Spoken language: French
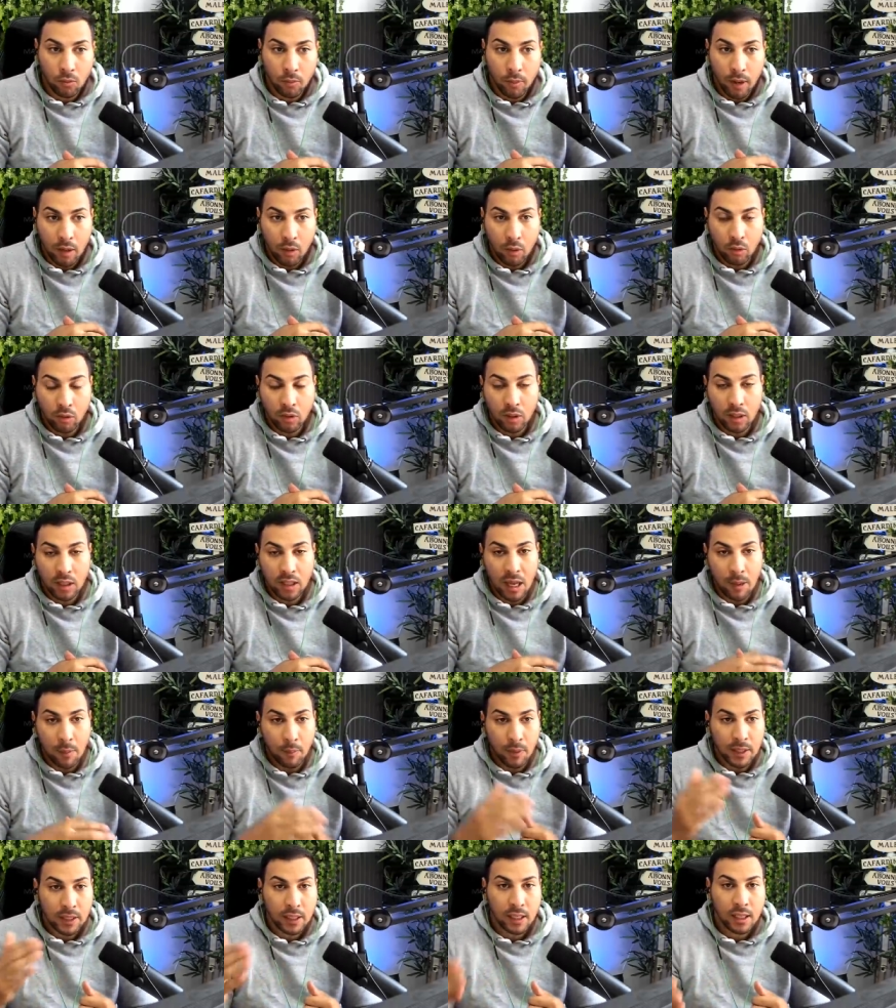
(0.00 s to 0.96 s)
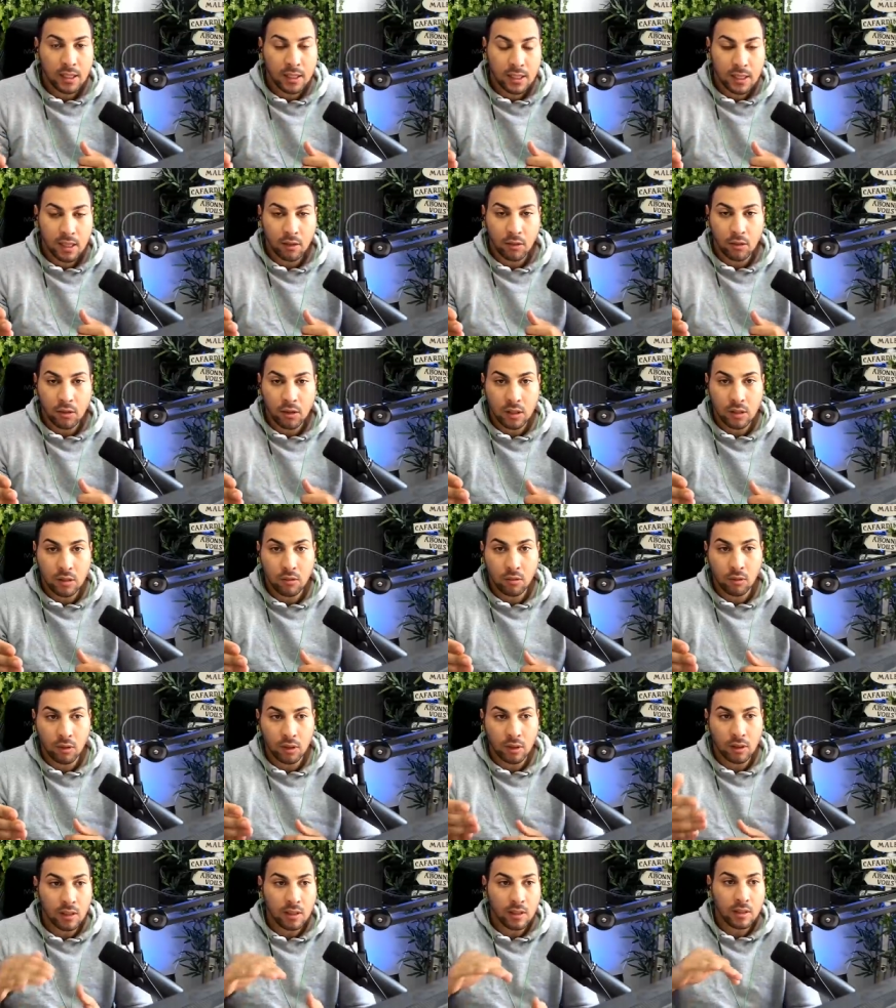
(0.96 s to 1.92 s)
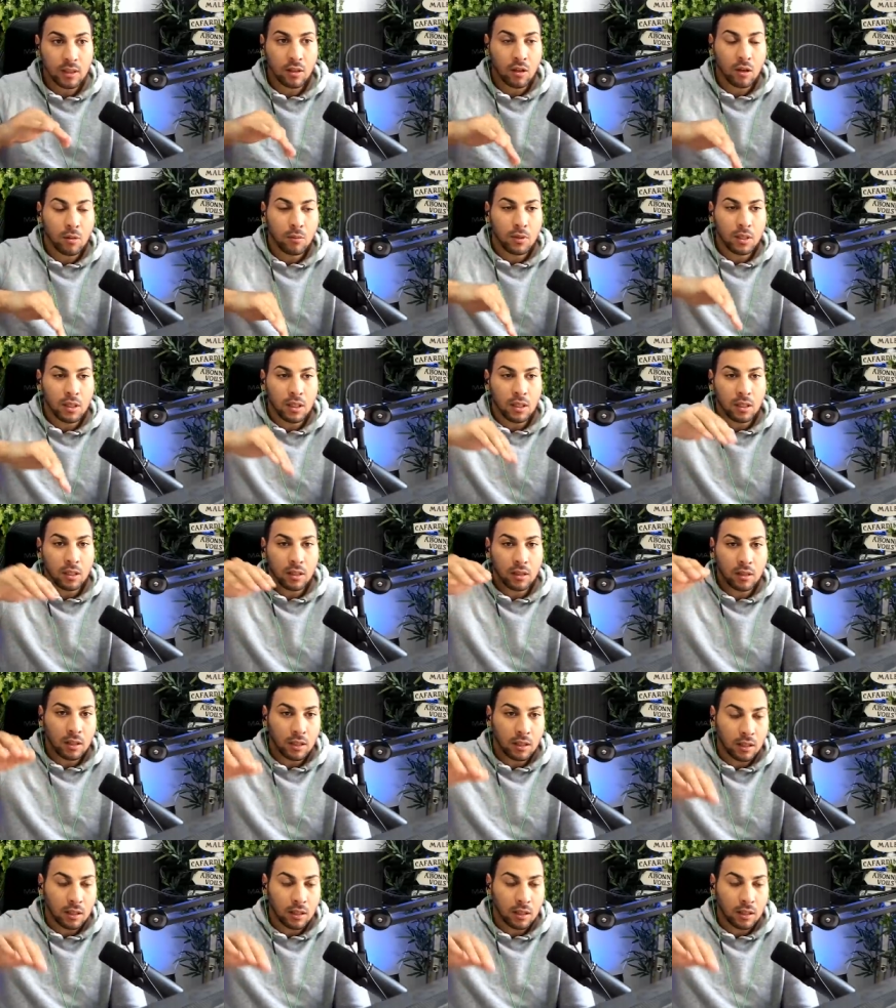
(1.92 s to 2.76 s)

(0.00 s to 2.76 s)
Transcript: bas-côté, il n'y avait pas de glissière de sécurité, c'était comme des,